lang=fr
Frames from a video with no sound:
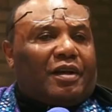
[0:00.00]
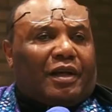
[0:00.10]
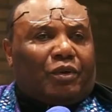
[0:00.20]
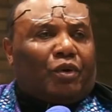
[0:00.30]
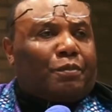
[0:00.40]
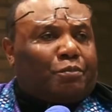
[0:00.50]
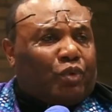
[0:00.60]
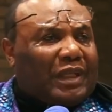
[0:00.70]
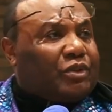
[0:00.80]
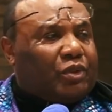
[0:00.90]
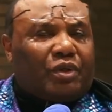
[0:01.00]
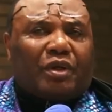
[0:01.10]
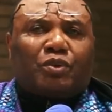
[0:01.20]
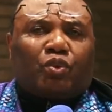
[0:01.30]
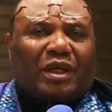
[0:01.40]
Alors pour la
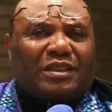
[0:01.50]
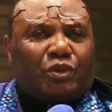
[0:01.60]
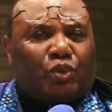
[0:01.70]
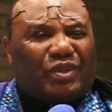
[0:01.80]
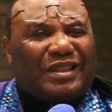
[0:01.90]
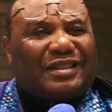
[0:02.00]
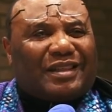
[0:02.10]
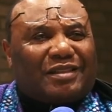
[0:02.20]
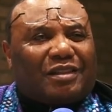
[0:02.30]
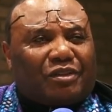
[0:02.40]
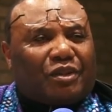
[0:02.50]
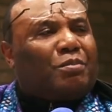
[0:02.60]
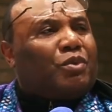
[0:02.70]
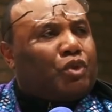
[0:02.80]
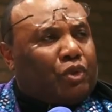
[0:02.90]
sœur, en tout cas, c'est une très très très
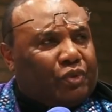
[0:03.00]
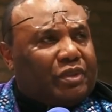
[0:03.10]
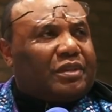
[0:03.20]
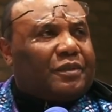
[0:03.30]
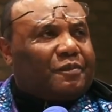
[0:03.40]
bonne chose,